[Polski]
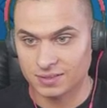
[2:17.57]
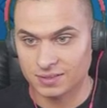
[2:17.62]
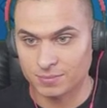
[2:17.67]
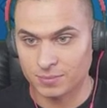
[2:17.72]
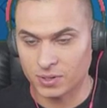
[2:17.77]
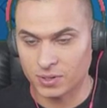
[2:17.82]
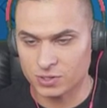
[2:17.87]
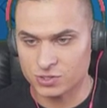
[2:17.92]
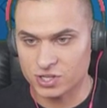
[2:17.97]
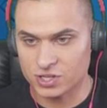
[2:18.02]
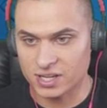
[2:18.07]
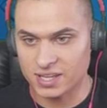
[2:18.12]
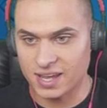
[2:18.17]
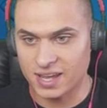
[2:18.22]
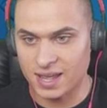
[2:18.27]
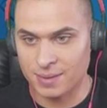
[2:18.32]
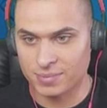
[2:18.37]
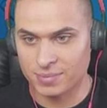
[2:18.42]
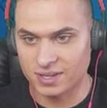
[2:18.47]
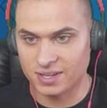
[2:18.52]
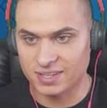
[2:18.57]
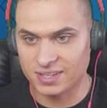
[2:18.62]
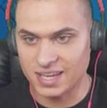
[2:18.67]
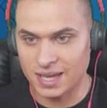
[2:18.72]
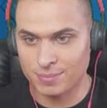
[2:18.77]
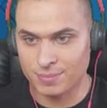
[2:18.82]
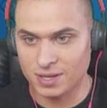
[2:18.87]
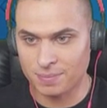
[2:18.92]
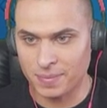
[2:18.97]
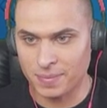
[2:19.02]
Proszę, nie bij,
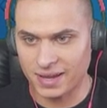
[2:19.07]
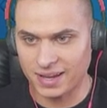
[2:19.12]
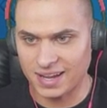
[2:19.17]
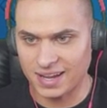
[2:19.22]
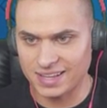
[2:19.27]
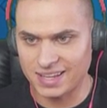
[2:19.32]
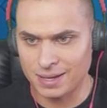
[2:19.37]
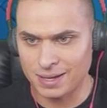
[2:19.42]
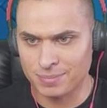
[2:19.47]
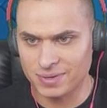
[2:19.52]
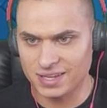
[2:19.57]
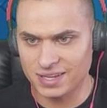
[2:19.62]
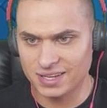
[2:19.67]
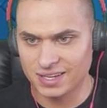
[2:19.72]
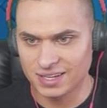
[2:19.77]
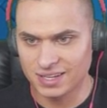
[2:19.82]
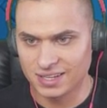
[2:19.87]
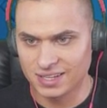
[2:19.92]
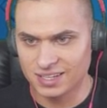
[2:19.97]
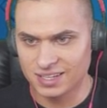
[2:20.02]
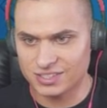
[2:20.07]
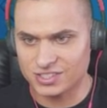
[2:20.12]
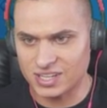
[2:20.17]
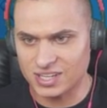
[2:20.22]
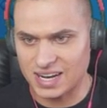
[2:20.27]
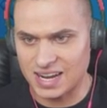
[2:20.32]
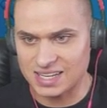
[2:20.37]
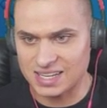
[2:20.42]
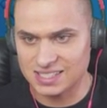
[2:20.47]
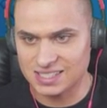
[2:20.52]
nie bij, peka, nie bij. Jeszcze
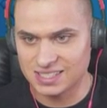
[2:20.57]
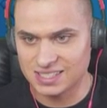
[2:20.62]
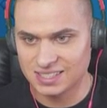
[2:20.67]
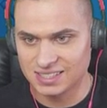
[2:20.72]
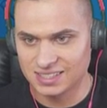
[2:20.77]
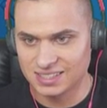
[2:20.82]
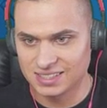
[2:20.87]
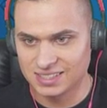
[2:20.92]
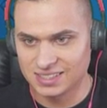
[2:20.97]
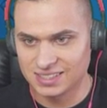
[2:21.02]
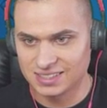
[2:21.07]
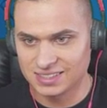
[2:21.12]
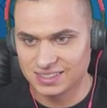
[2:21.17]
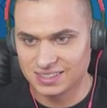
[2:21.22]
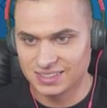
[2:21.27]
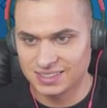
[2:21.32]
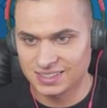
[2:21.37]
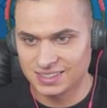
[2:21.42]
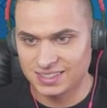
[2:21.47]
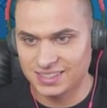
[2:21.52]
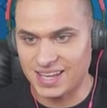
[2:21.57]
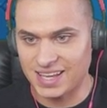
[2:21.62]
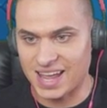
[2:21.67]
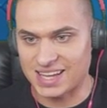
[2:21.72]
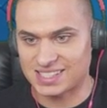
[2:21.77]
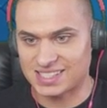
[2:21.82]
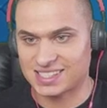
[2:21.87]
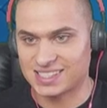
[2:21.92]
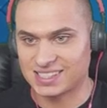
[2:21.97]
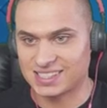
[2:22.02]
raz.
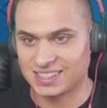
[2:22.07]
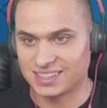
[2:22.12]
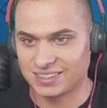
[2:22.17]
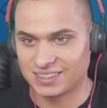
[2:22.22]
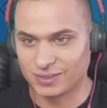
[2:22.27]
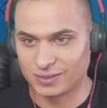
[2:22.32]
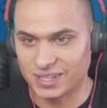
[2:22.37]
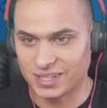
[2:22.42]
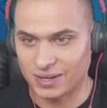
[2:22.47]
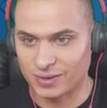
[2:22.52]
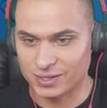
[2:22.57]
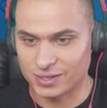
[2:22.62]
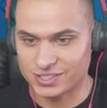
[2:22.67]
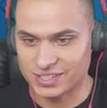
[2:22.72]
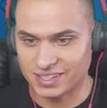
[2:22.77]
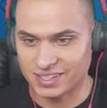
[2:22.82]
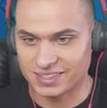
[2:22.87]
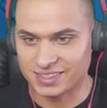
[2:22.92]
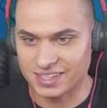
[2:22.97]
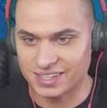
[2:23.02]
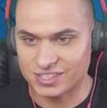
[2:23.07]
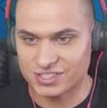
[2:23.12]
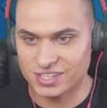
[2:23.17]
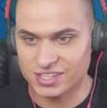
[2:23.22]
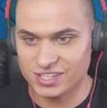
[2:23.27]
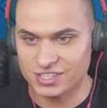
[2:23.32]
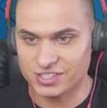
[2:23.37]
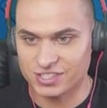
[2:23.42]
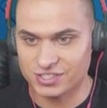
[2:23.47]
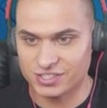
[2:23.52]
Yes. Udało się. Na
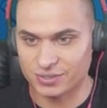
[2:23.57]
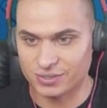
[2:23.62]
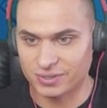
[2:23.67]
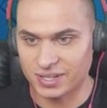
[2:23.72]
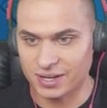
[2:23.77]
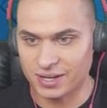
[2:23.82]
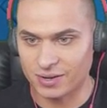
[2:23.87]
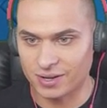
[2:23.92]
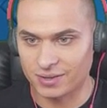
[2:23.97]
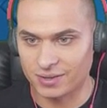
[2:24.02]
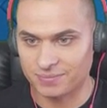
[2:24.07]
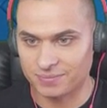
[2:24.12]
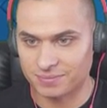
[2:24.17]
szczęście się udało.